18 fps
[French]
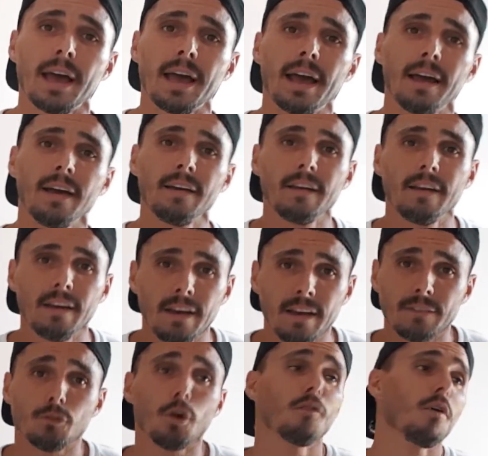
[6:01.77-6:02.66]
hein
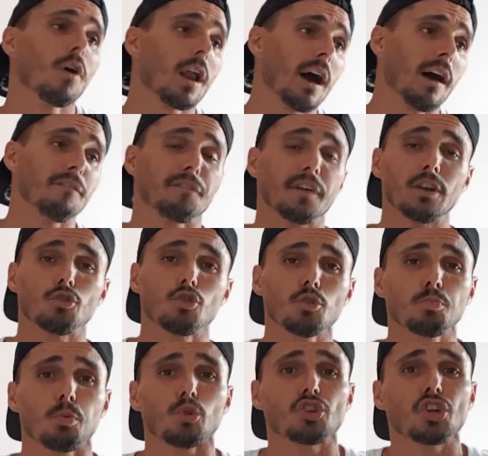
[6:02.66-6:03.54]
donc voilà, fait,
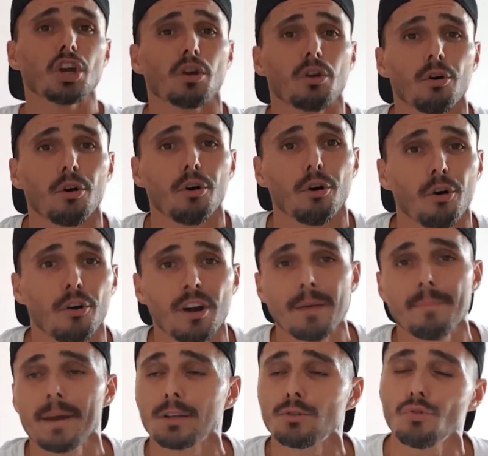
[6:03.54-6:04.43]
juste pour dire que
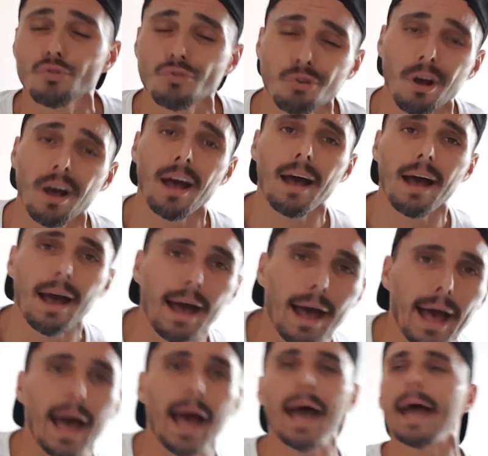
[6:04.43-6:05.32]
les mecs du
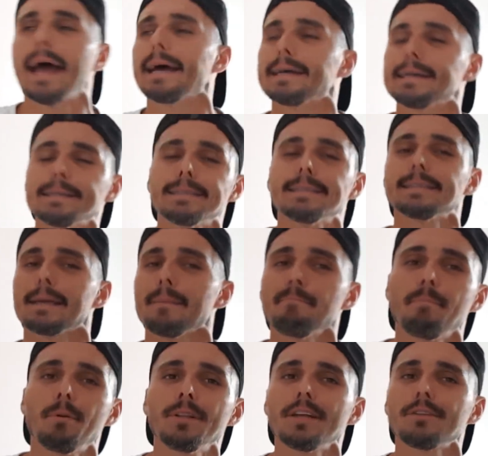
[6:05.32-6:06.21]
Jura, c'est
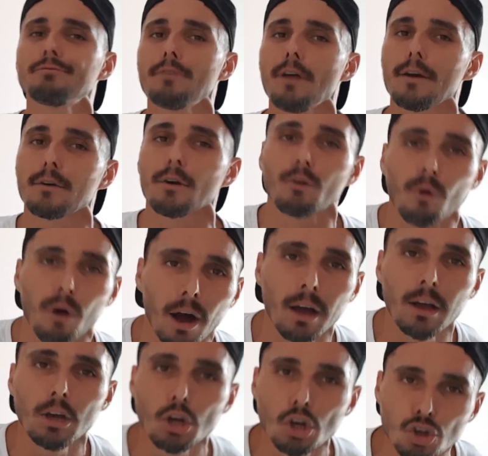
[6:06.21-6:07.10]
un peu des thugs, quoi.
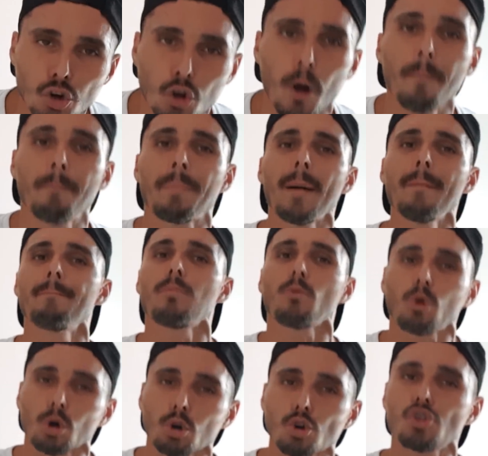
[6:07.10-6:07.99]
Je comprends pas
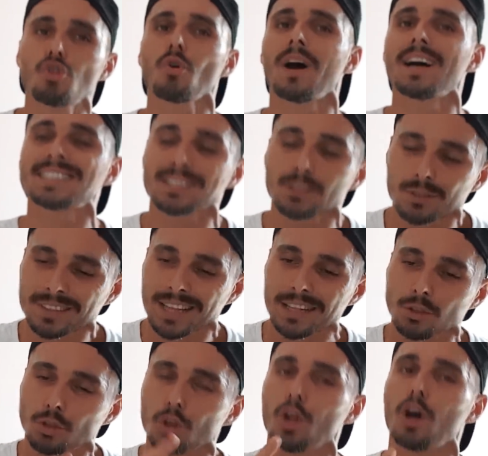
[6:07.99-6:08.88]
pourquoi le Jura, c'est le
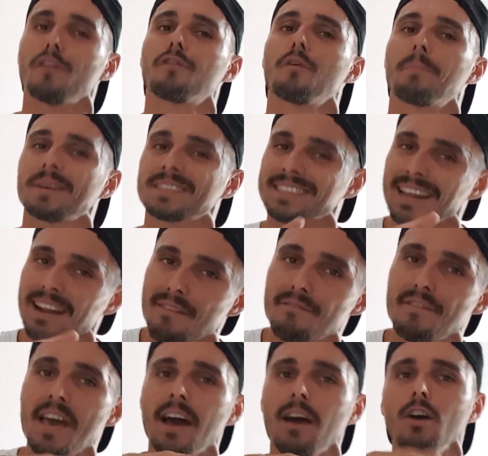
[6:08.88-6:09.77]
39, parce qu'à la
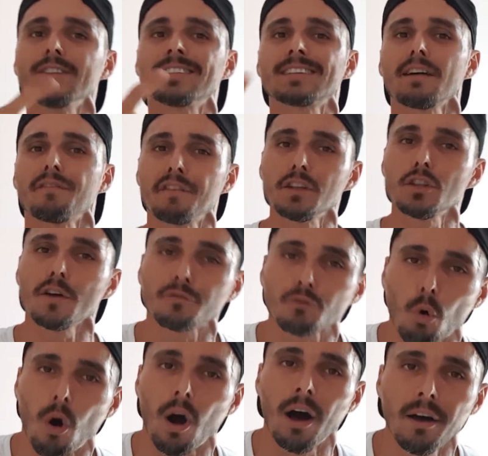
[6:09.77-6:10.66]
mer, ça fait
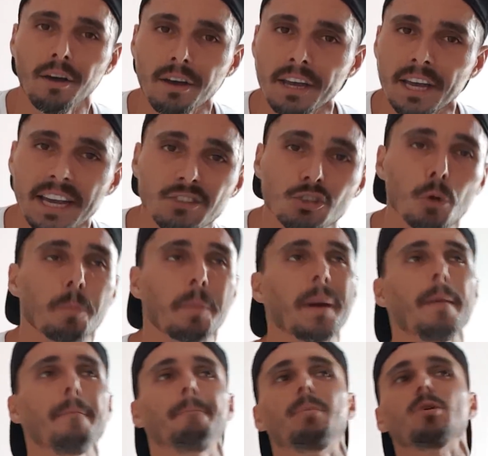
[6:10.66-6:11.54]
9-3. Et ils se
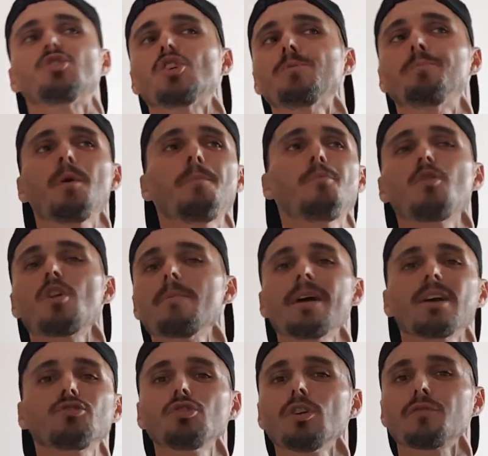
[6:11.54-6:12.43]
prennent un petit peu pour les
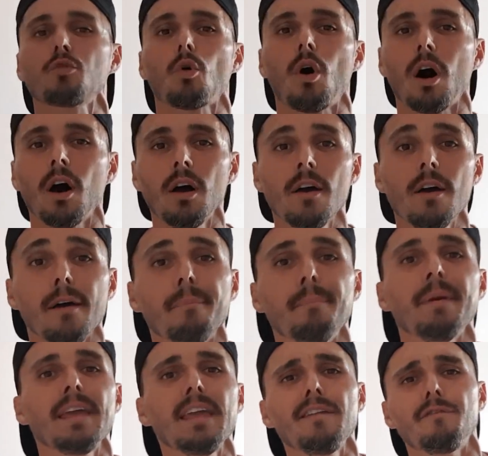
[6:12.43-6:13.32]
mecs du 9-3.
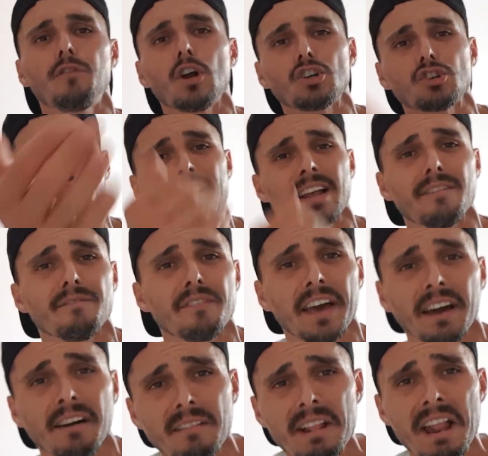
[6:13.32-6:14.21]
Mais il faut les choses à la
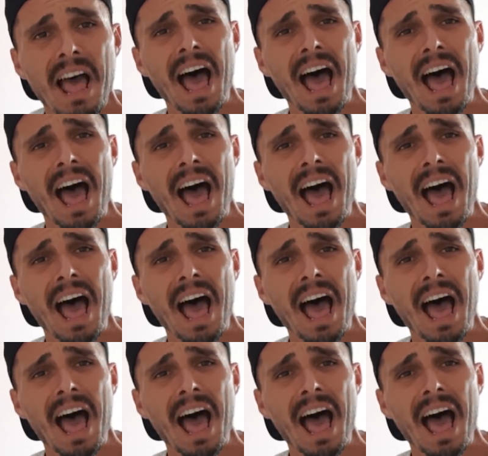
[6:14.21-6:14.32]
mer.